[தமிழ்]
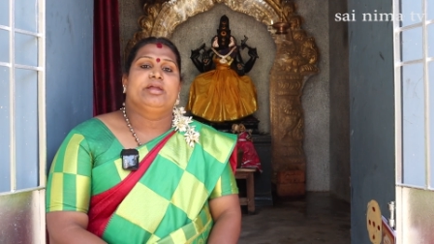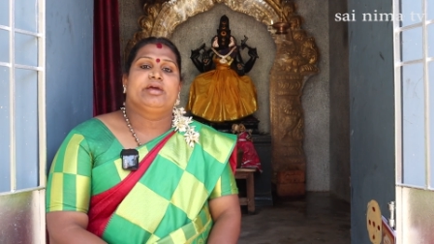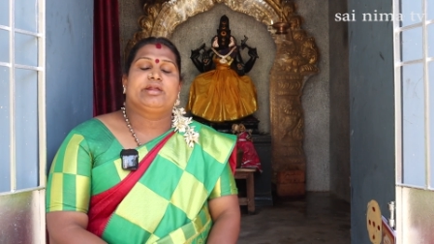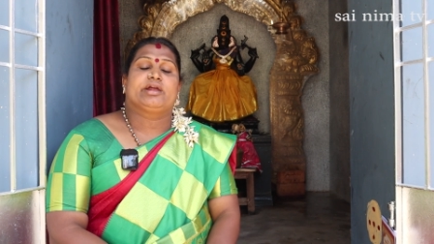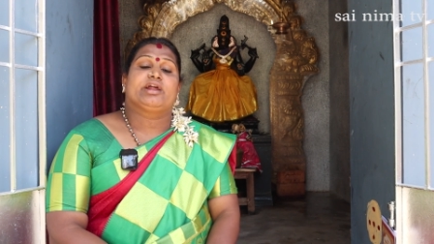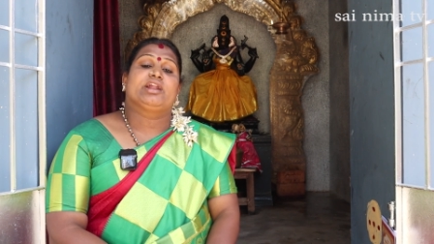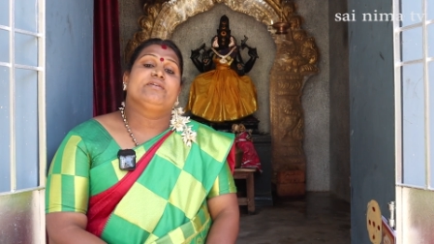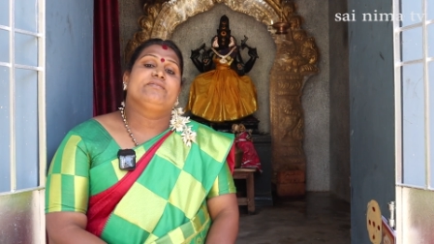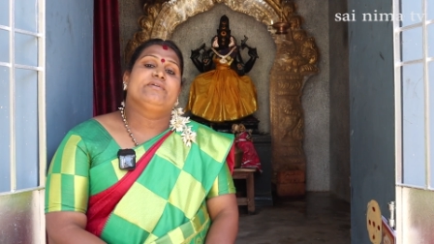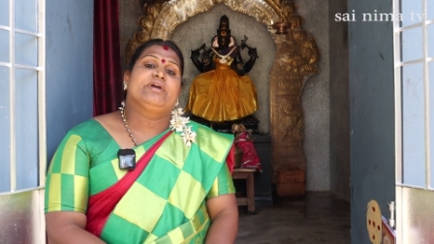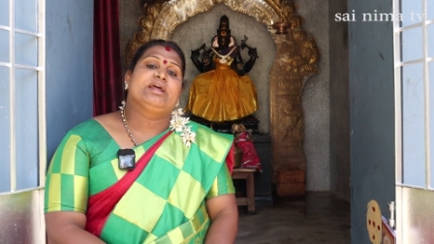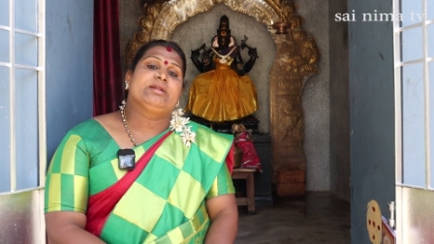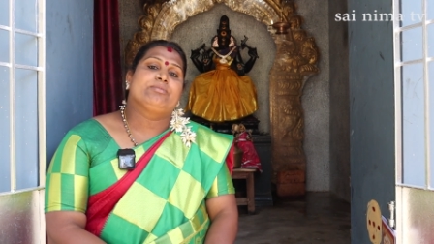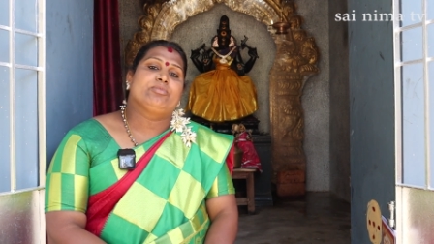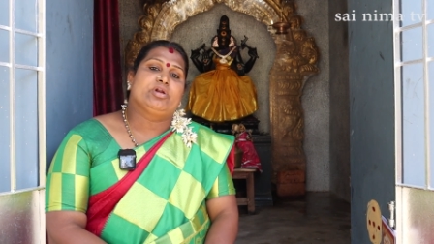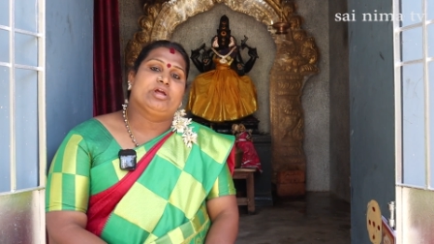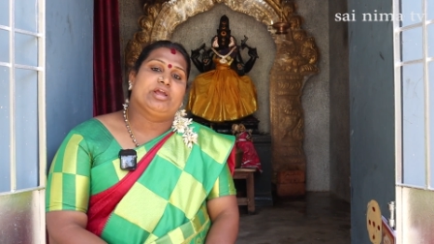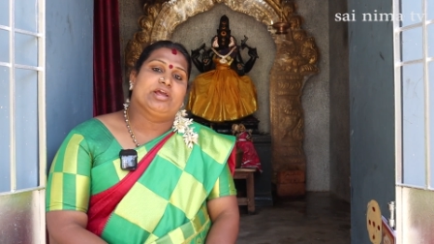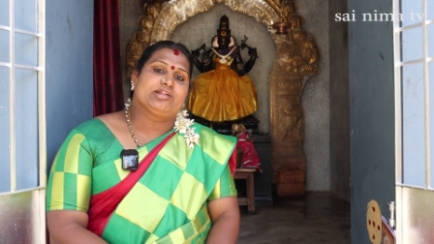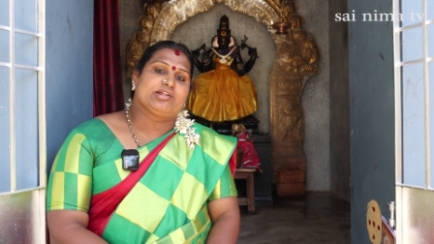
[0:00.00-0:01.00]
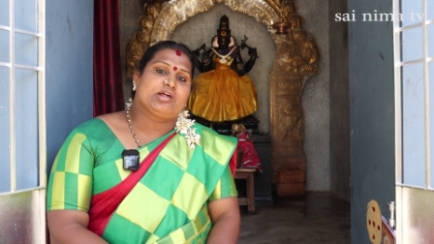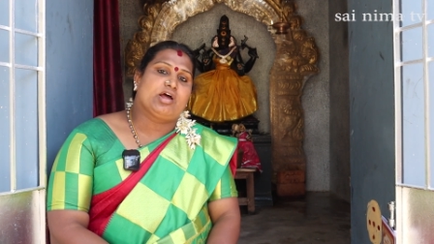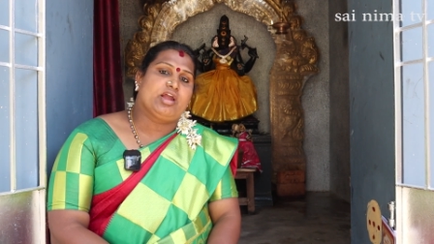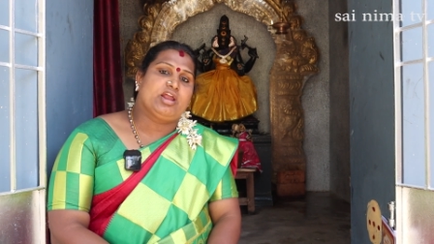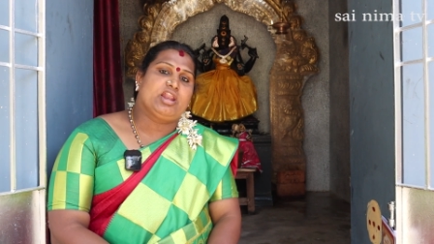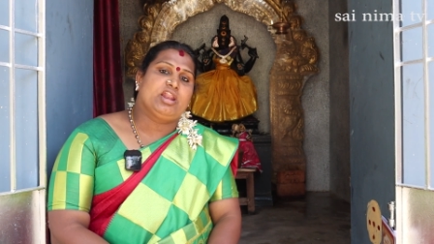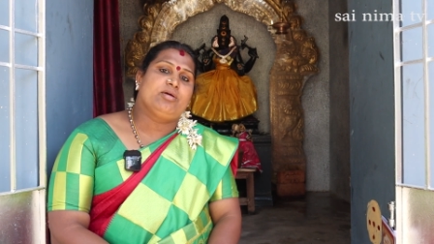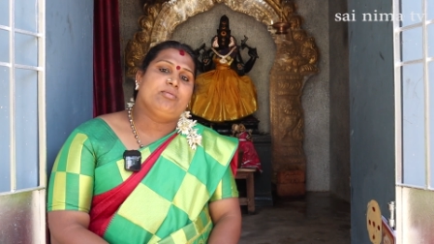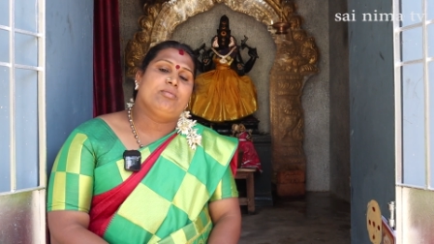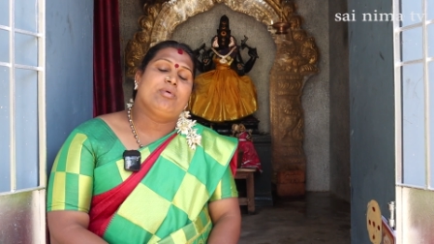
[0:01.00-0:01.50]
ஏற்கனவே நம்மளுடைய
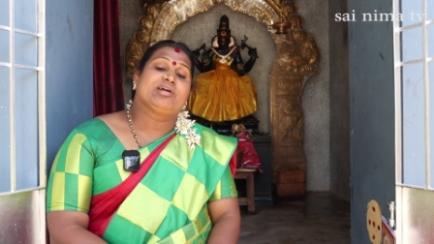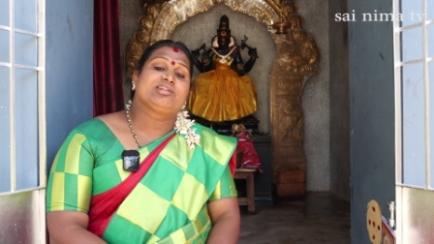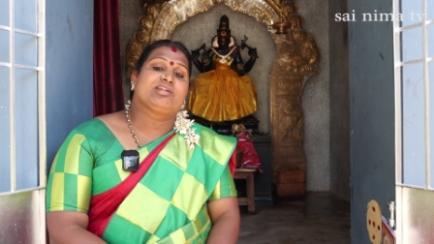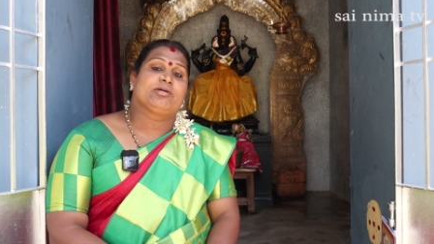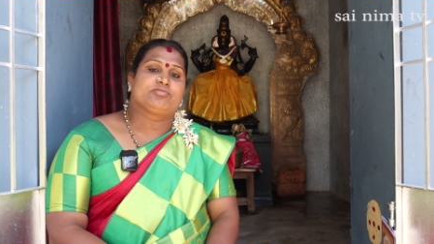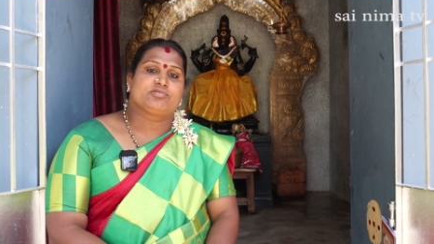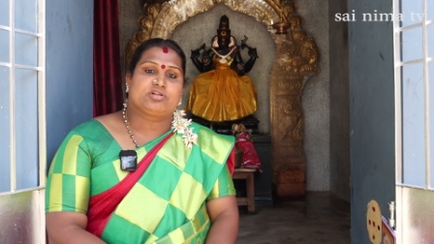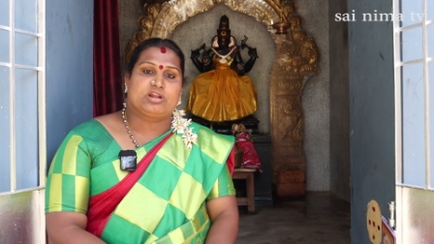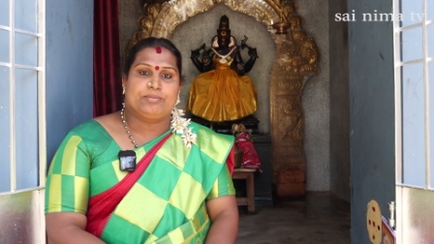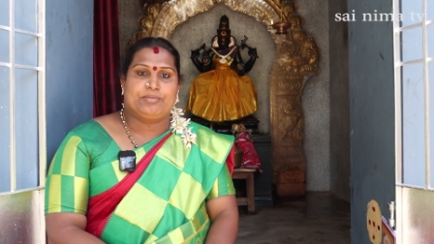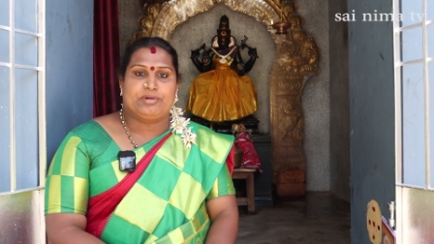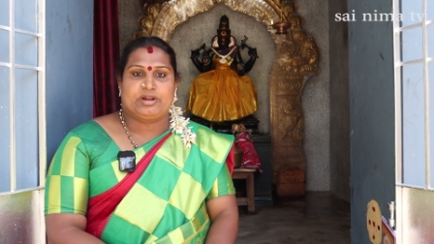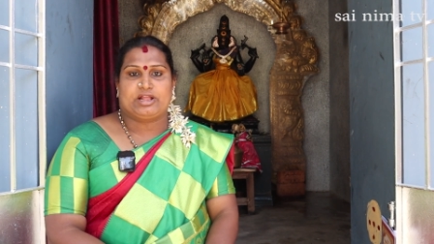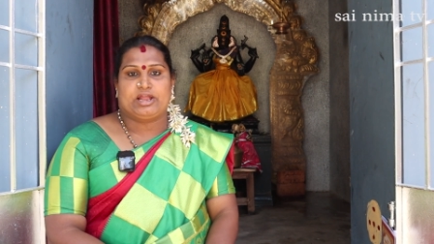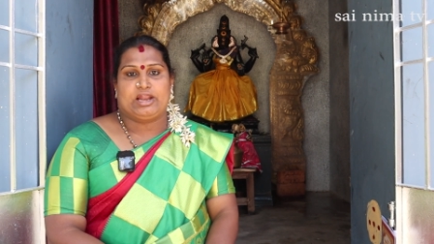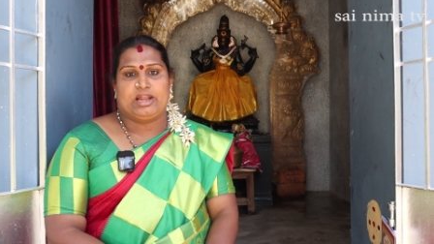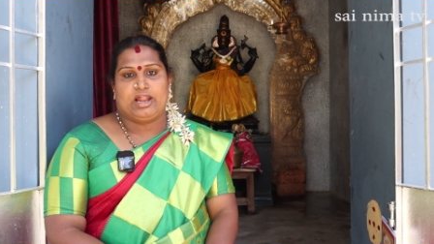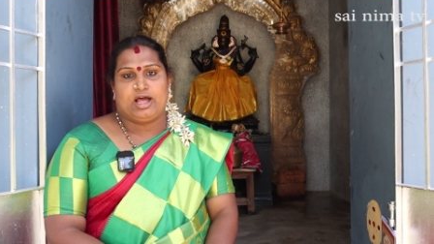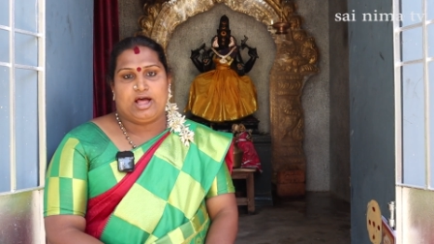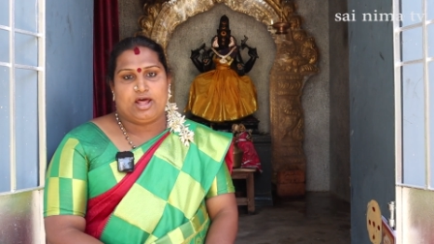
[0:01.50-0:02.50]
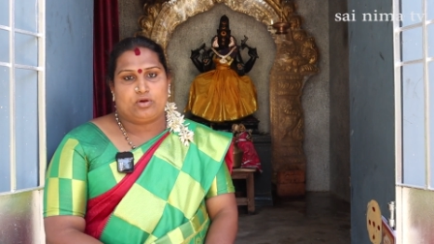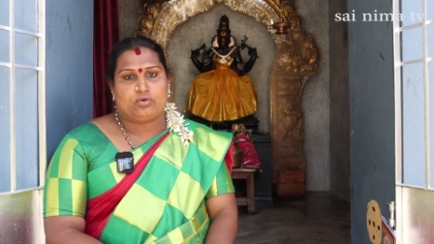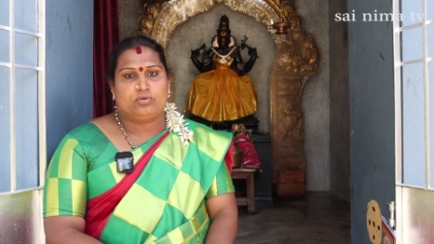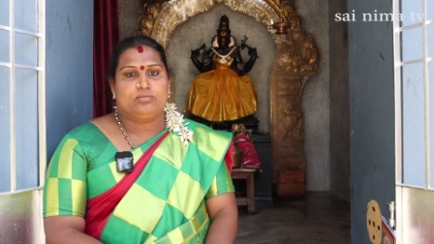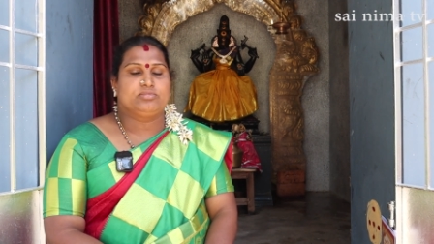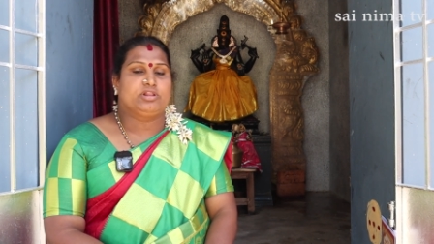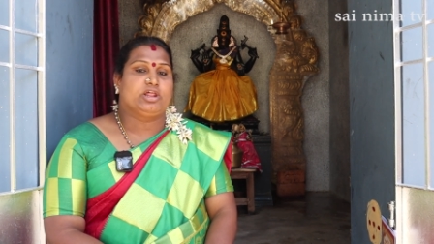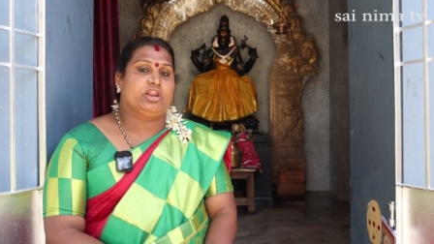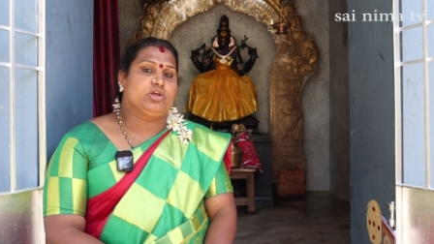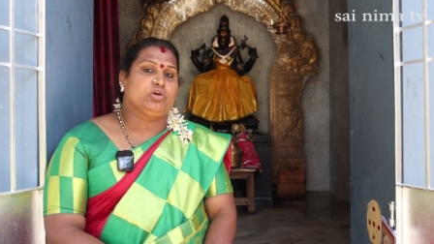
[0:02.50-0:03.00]
சாயினிமா சப்ஸ்கிரைபருக்கு
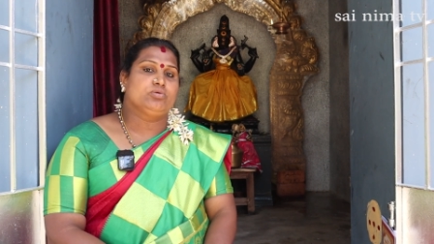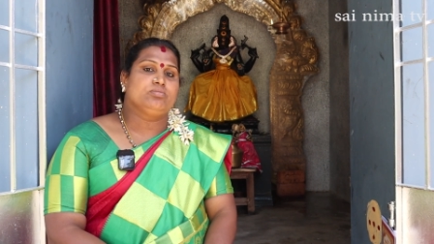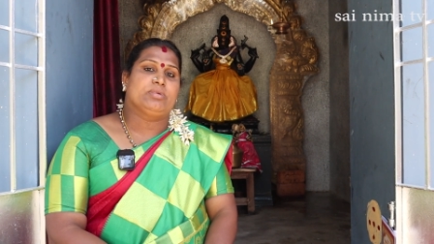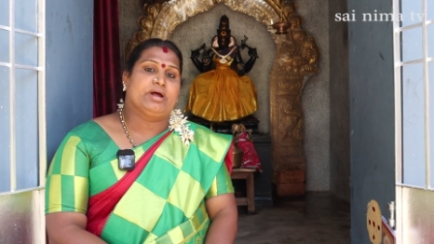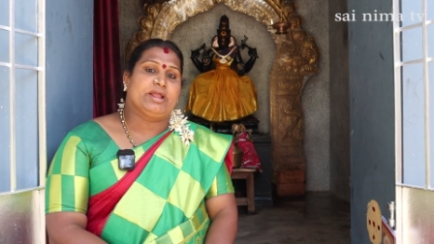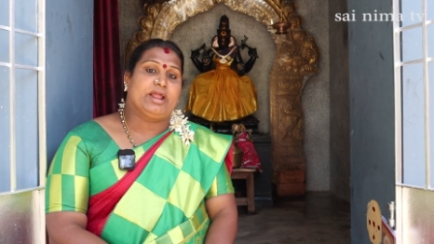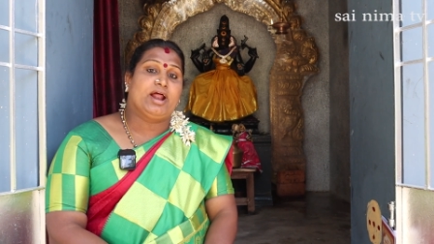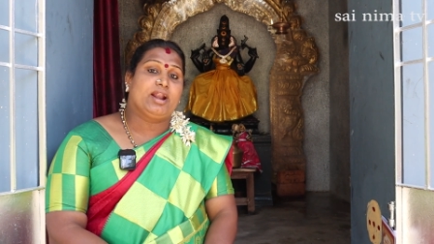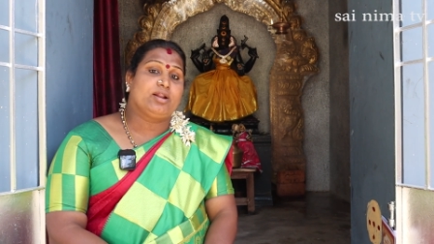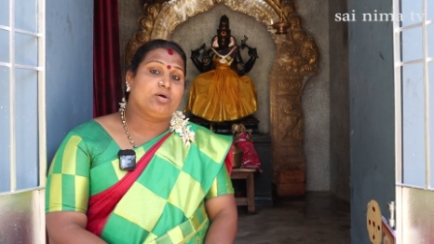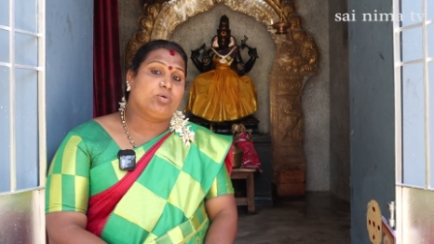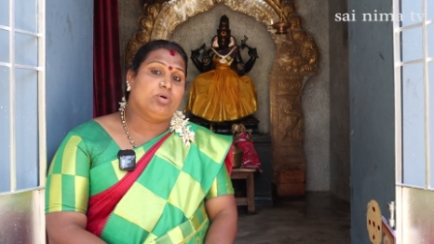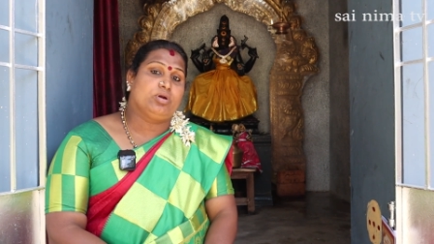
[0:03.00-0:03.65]
எல்லாருக்கும் தெரியும் மயான